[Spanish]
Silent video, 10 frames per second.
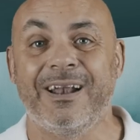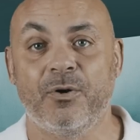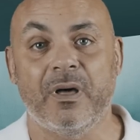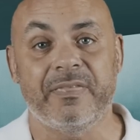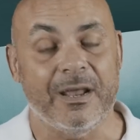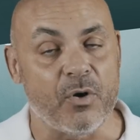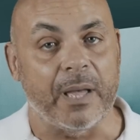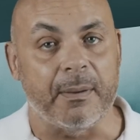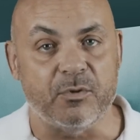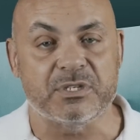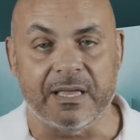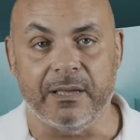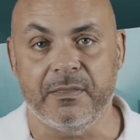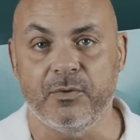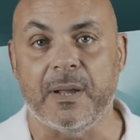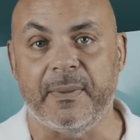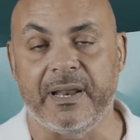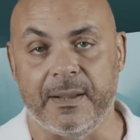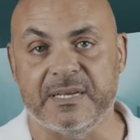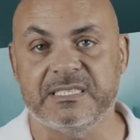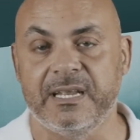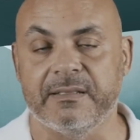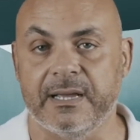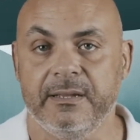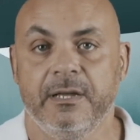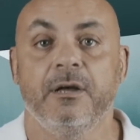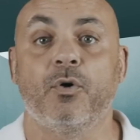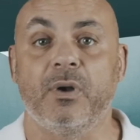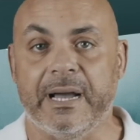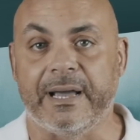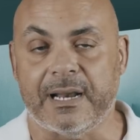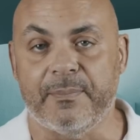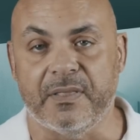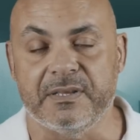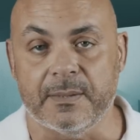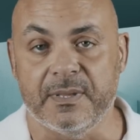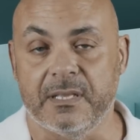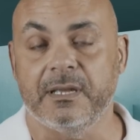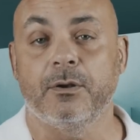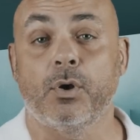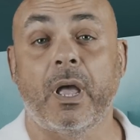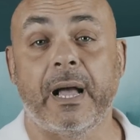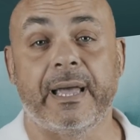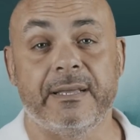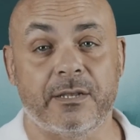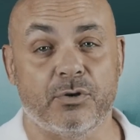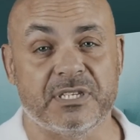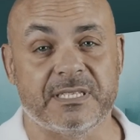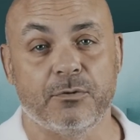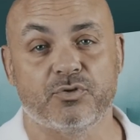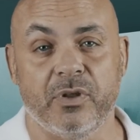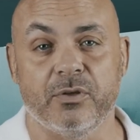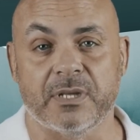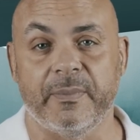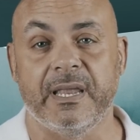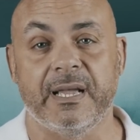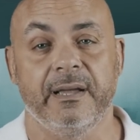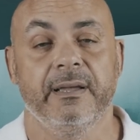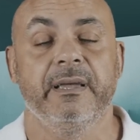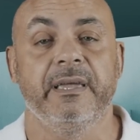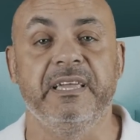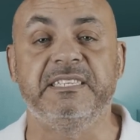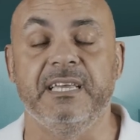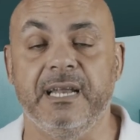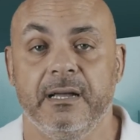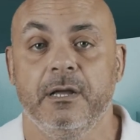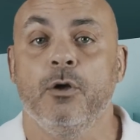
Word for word: algo hacia lo que vamos cada vez de una manera más directa con la guerra precisamente tecnológica que hay entre los Estados Unidos de América y China,